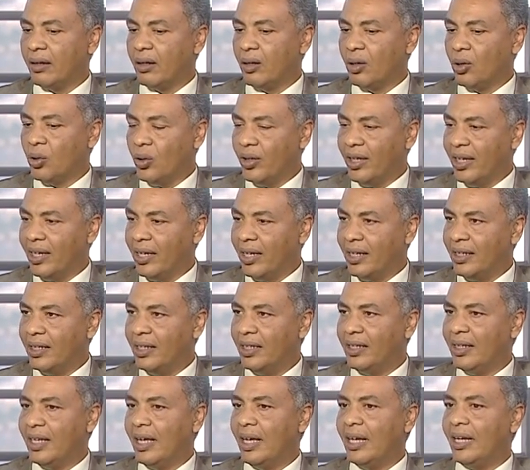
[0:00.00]
رؤية
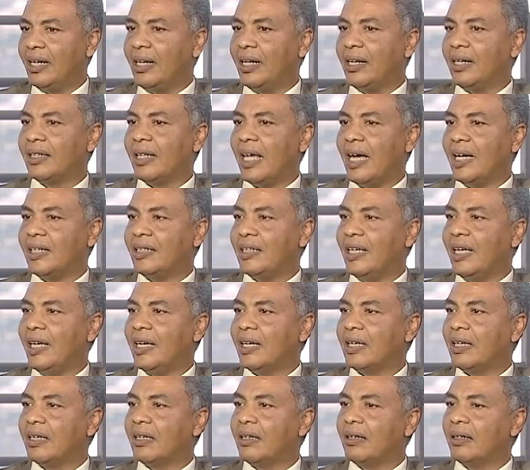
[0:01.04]
جديدة
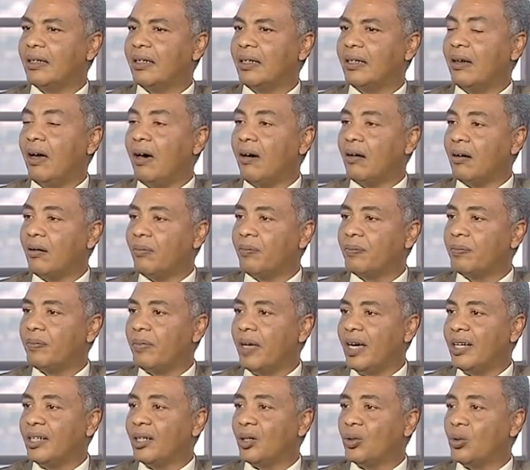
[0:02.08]
تحتاج للعرب
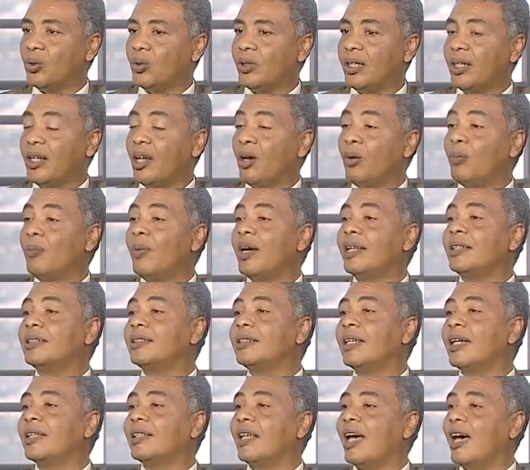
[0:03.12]
أن يكون لهم من
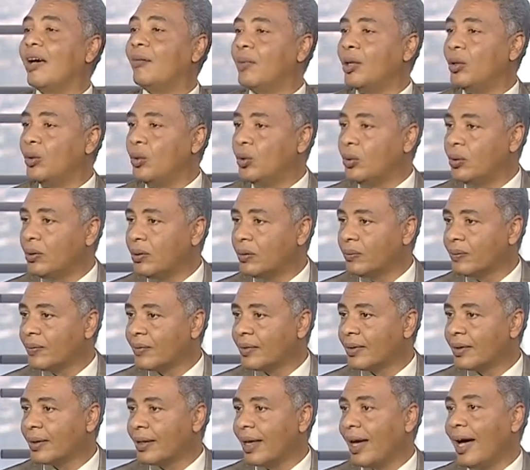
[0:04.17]
سيتحملون
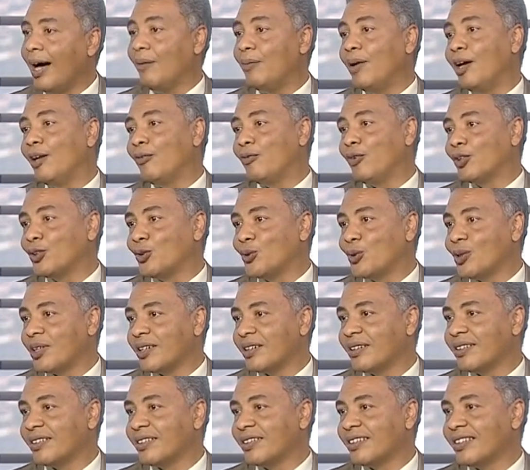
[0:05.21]
أعباء الفاتورة
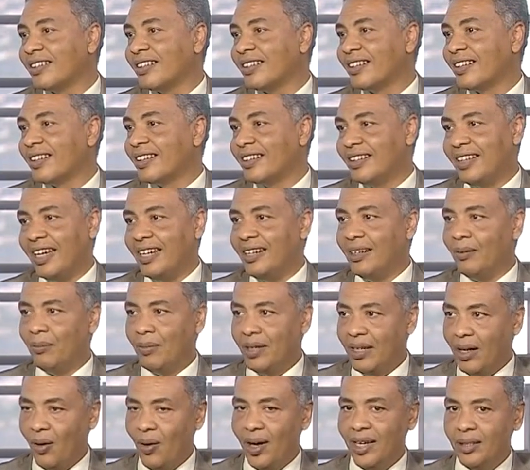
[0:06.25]
أيوه. يعني
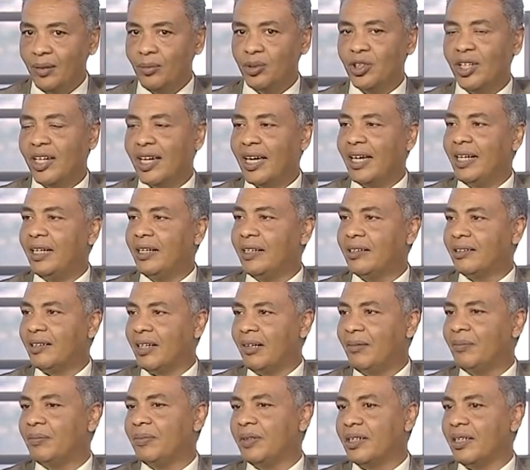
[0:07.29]
لو حد متخيل ان
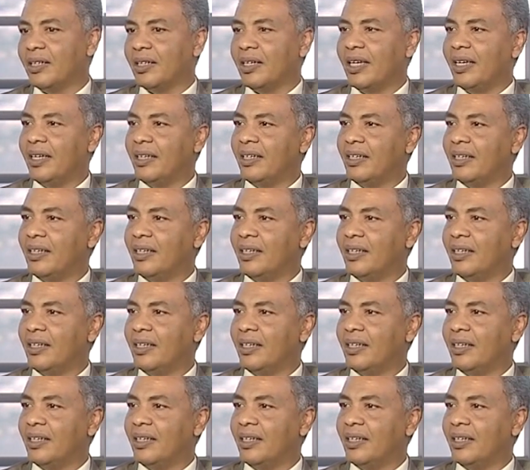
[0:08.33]
ترامب جاي